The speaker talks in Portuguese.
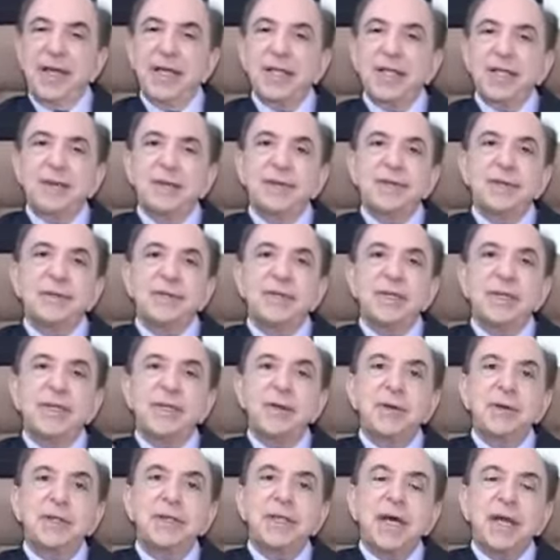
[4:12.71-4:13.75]
Então, se você
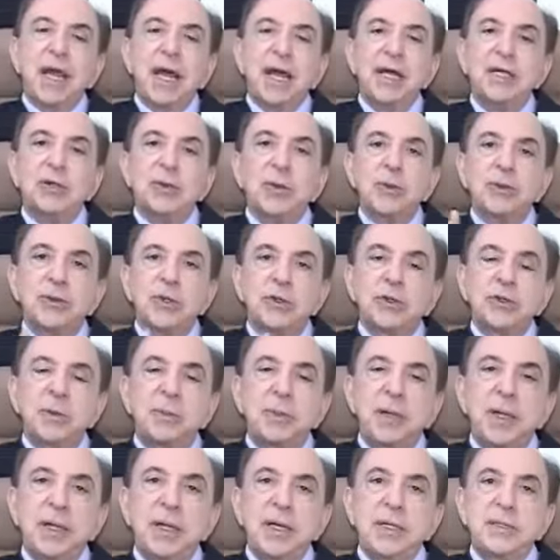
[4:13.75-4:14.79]
não interage com seus
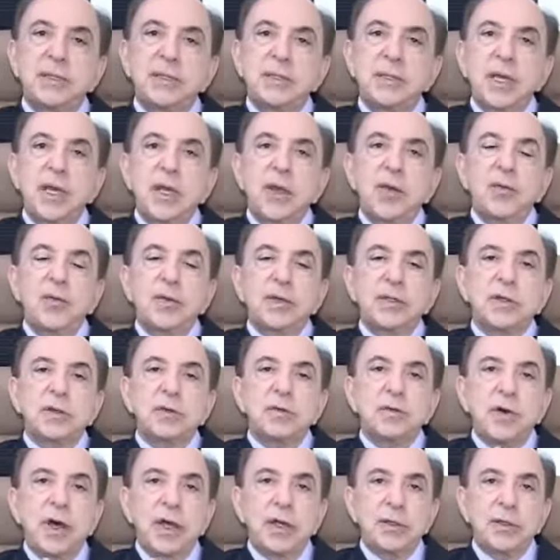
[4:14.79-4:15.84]
semelhantes, você
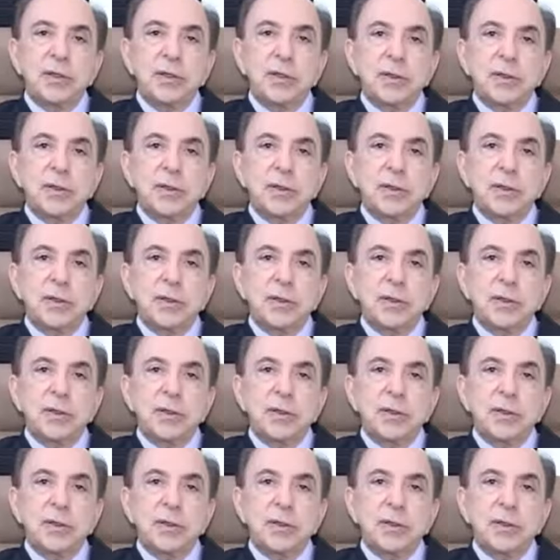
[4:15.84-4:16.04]
vai